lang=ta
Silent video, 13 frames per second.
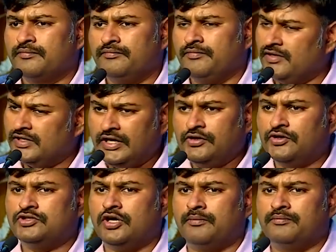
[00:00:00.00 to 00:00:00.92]
வி வில் கெட் யூ
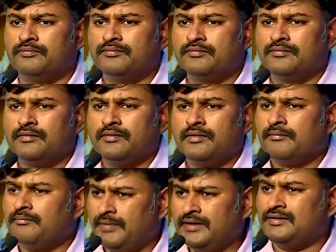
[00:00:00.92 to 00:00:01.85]
ஜாப்
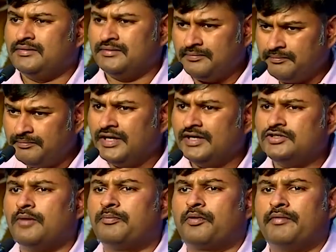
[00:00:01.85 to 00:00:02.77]
பட் பி ஏ
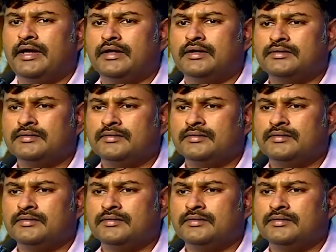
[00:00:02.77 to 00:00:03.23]
ஜாப் ப்ரொவைடர்